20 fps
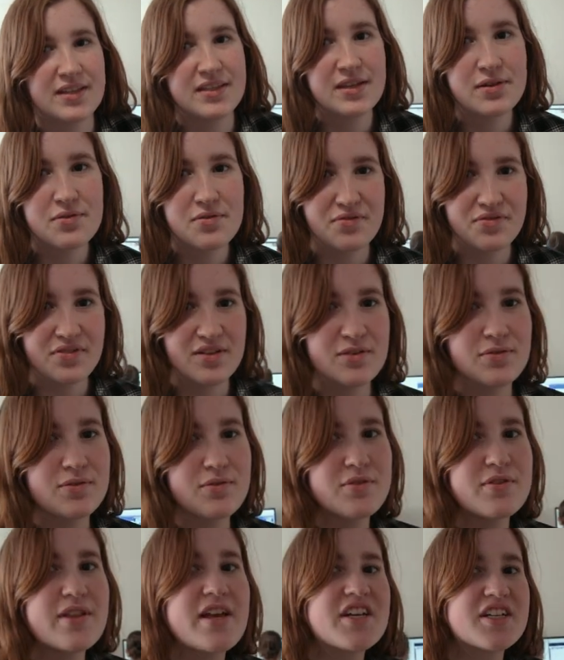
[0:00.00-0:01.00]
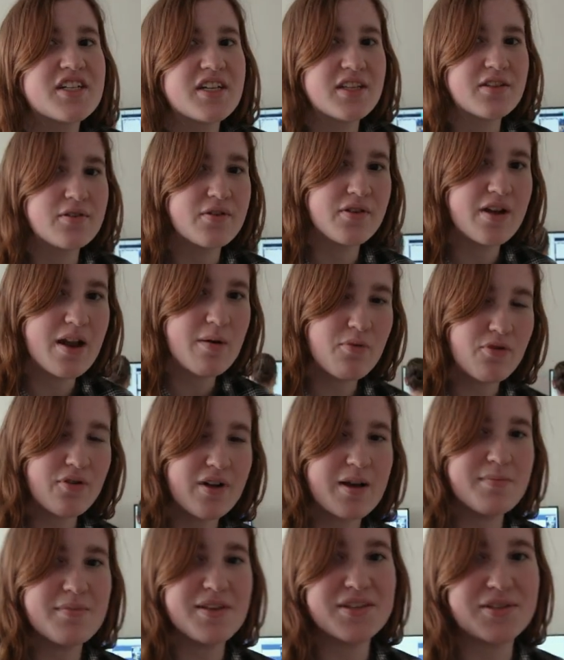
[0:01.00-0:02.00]
ici qu'on fait du codage et de la
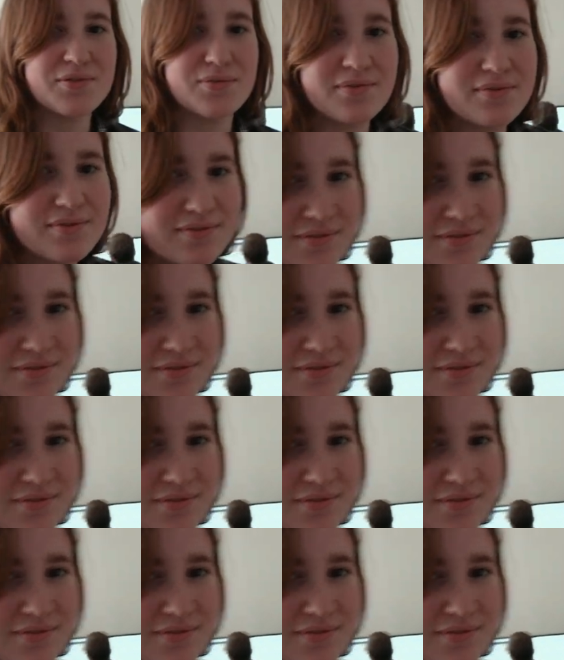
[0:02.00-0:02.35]
programmation.